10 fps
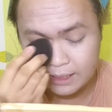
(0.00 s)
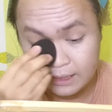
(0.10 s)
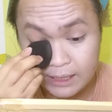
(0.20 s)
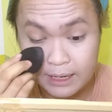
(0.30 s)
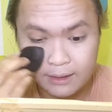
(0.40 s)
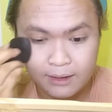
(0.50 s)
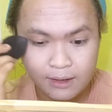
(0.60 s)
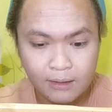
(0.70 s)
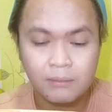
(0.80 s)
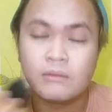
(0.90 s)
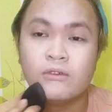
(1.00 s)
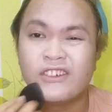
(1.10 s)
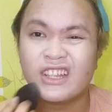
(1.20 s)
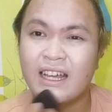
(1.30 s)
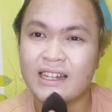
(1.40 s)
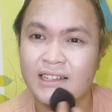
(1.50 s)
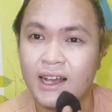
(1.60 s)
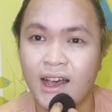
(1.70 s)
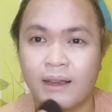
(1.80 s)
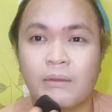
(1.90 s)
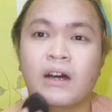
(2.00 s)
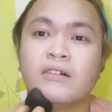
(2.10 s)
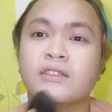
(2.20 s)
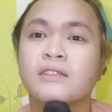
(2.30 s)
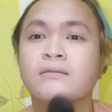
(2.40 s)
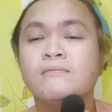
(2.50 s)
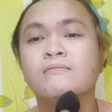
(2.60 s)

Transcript: And then, move on tayo sa eyebrows.